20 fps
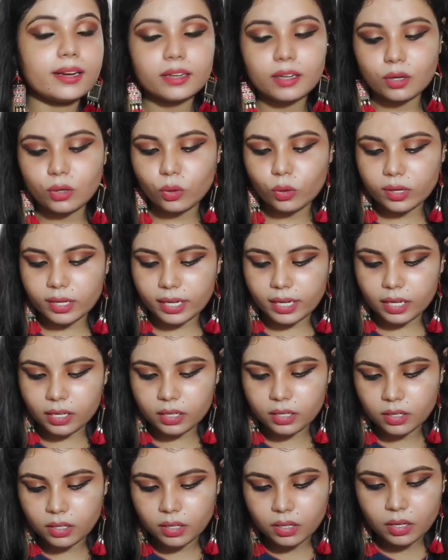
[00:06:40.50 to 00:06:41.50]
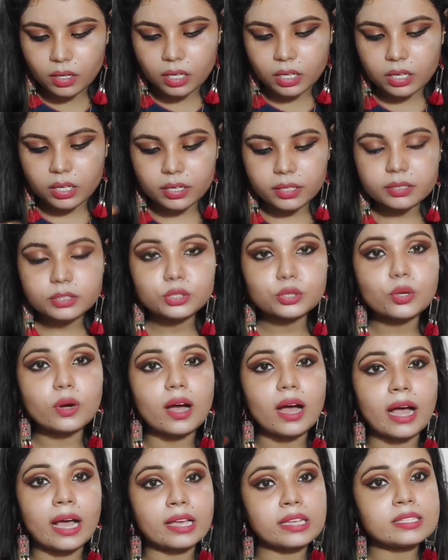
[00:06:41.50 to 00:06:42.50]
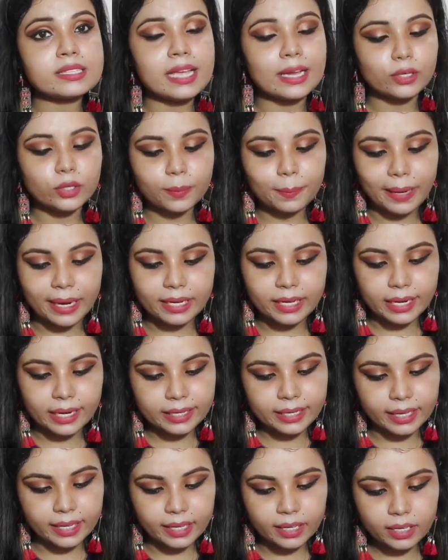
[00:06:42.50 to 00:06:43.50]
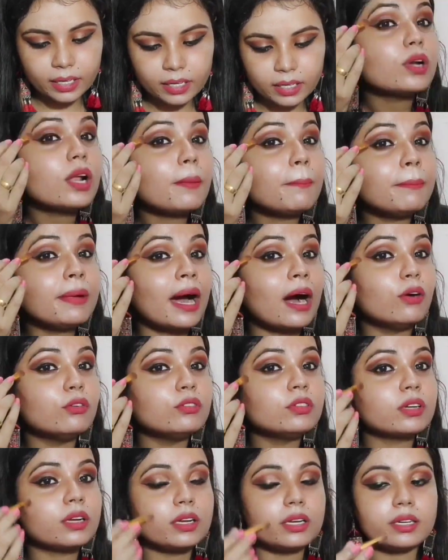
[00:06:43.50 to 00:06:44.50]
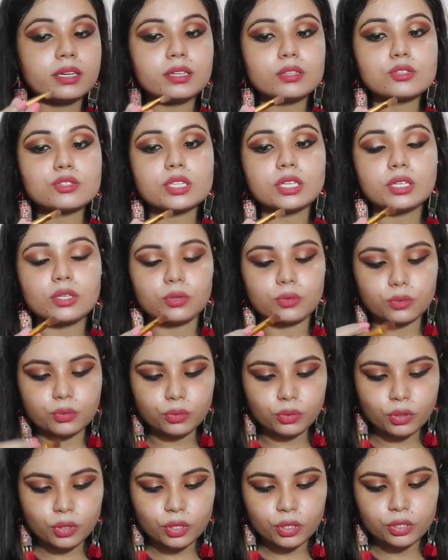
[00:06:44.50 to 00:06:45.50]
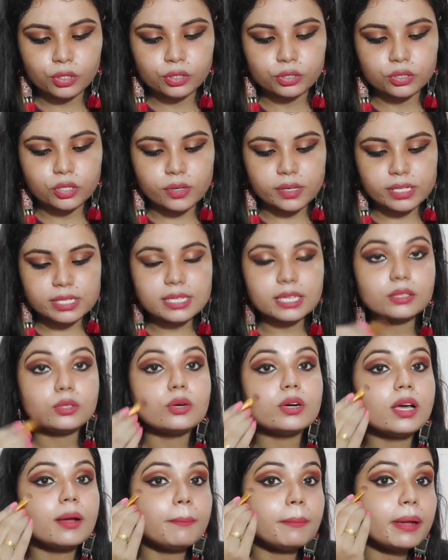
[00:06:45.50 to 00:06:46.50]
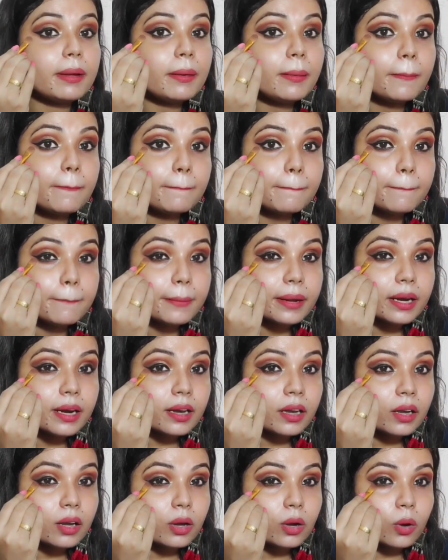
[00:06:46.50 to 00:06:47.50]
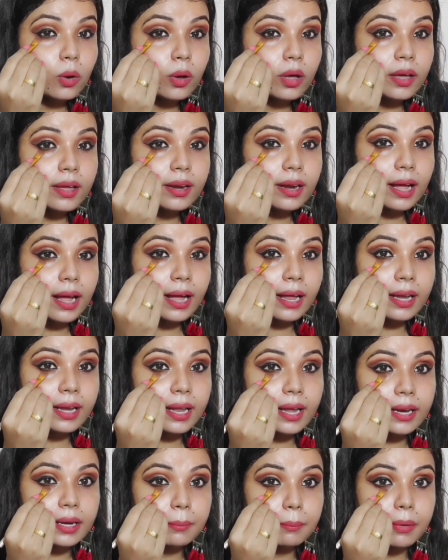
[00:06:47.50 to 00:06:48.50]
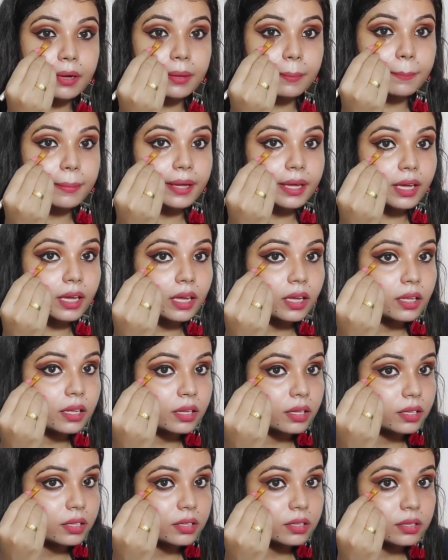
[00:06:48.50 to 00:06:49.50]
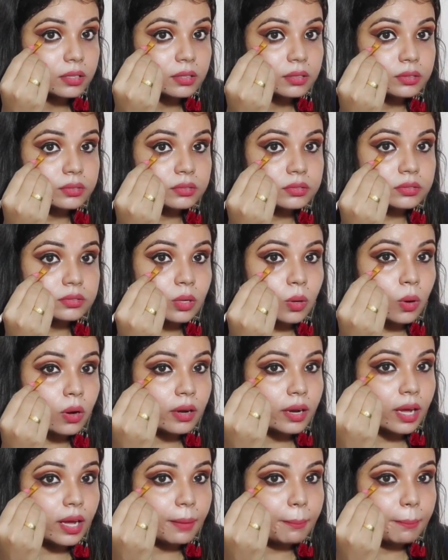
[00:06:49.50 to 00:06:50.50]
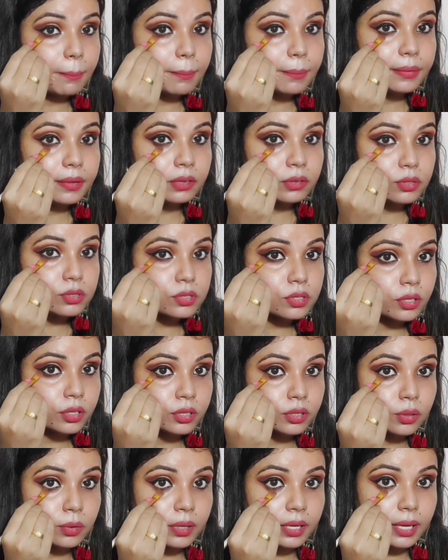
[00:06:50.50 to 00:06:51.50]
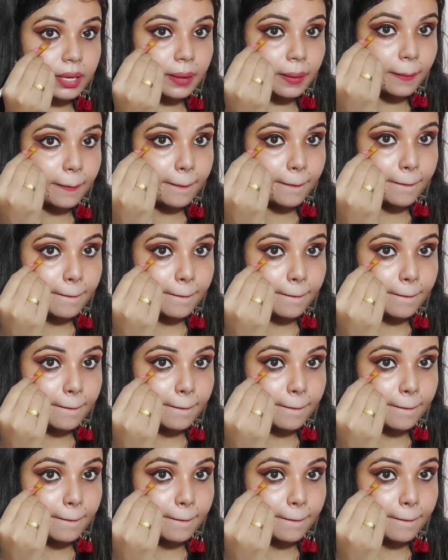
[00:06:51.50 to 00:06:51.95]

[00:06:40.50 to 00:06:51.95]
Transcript: लाइनर हो गया और जो आई शेडो पैलेट है ब्राउन कलर यूज़ की हूँ तो इससे थोड़ा मैं मेरा लोअर आई लाइन पर भी थोड़ा यूज़ कर दूँगी